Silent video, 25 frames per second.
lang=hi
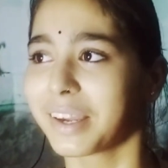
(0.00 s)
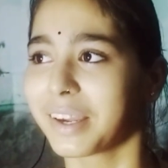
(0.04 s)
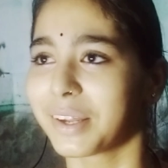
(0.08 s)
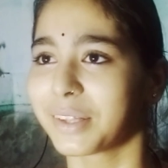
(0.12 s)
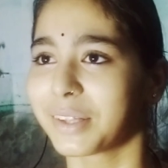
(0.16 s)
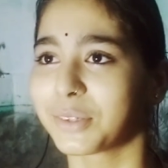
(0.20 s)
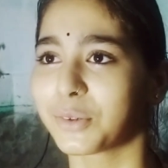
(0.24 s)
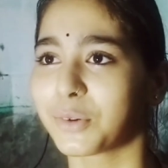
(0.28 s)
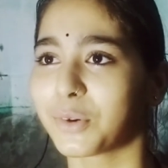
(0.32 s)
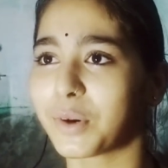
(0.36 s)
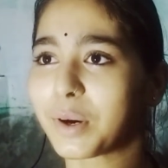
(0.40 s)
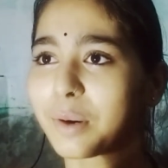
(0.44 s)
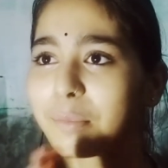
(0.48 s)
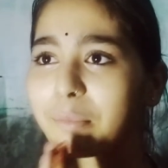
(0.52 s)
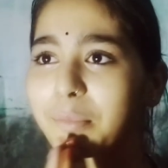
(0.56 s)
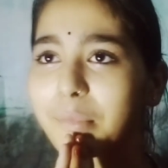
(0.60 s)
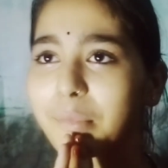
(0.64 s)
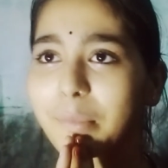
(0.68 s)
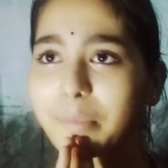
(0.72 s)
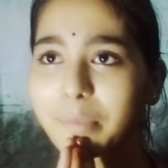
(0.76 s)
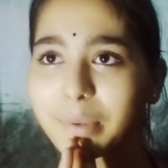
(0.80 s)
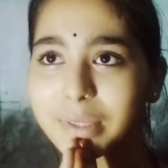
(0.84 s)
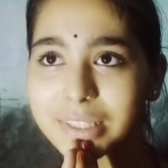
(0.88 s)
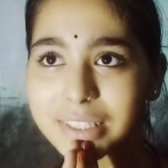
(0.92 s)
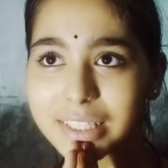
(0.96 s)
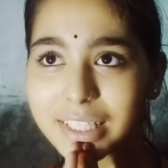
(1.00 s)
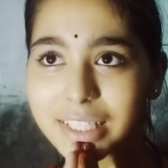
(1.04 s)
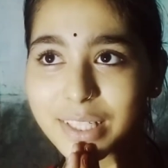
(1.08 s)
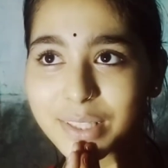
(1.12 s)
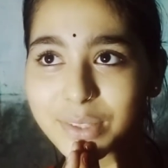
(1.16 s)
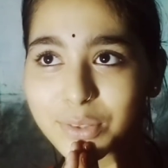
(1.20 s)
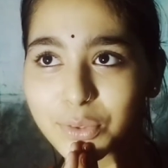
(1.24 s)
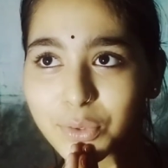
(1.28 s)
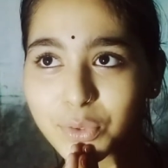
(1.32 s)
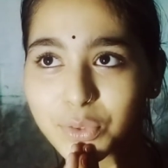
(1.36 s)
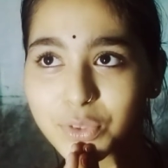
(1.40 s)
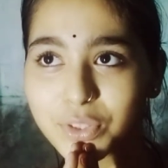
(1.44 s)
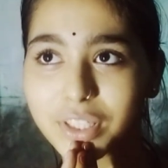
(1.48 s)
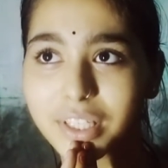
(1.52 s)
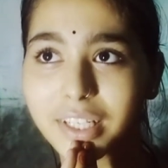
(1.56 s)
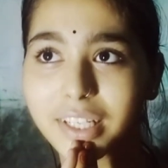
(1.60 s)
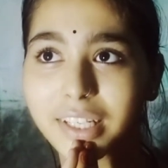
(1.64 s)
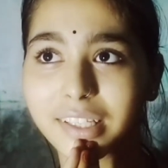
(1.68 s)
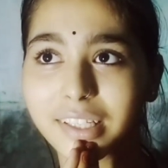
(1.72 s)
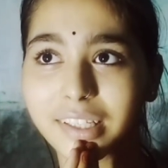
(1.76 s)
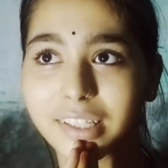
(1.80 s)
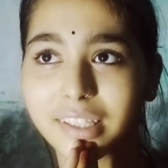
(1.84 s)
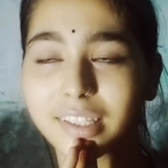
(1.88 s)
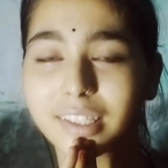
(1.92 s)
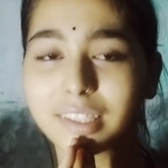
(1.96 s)
तो हम बस यही सोच रहे हैं
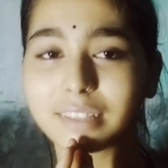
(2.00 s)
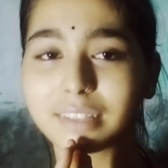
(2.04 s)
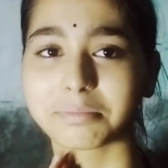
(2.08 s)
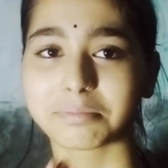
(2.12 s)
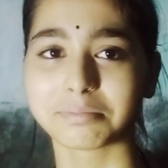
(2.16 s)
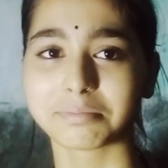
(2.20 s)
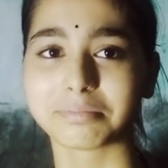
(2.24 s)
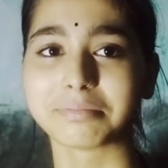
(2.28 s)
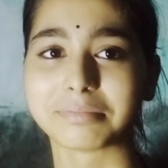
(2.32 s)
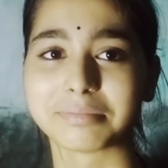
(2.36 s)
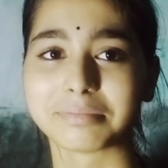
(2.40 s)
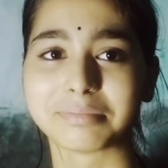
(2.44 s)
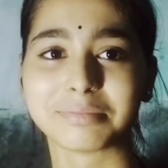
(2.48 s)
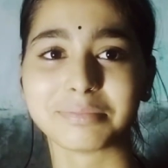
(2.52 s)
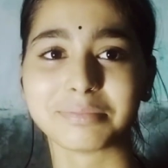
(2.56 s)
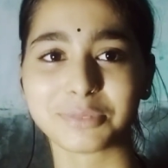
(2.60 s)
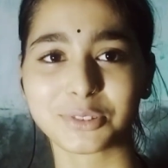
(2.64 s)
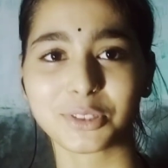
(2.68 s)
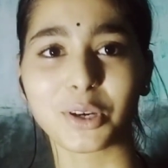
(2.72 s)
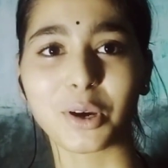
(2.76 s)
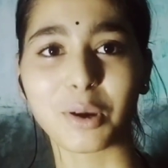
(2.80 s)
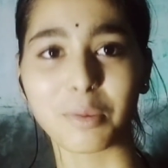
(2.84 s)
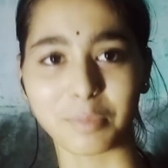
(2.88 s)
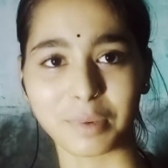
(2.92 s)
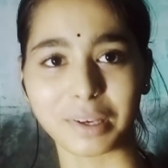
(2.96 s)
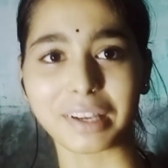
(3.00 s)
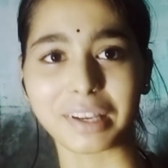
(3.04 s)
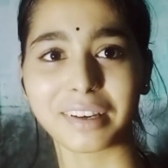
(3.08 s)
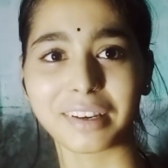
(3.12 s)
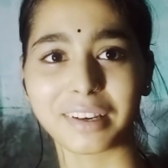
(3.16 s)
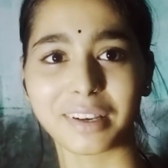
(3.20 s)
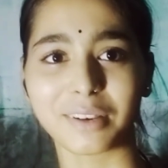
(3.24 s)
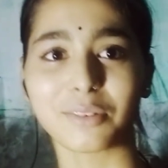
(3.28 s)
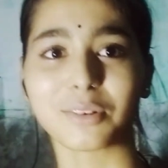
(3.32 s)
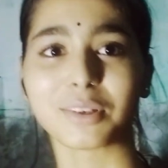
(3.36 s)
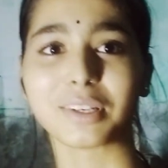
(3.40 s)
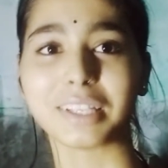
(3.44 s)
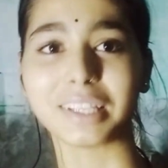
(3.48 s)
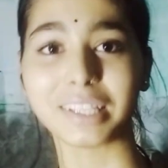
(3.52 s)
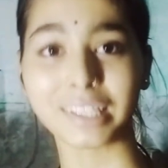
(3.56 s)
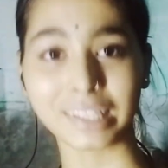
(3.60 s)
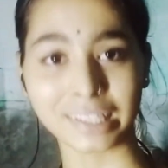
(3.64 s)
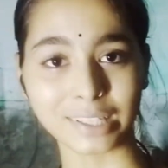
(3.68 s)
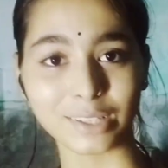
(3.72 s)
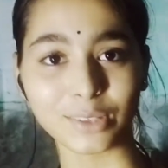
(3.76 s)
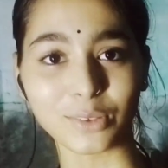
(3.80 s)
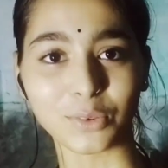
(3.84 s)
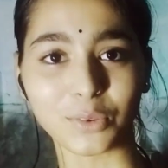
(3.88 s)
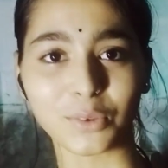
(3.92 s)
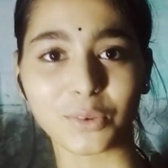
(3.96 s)
कि जो हम कर रहे हैं वो ठीक ही
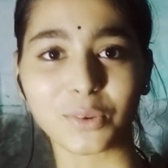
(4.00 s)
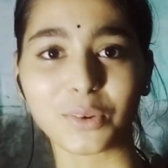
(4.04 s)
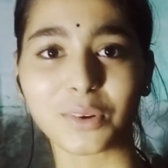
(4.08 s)
हो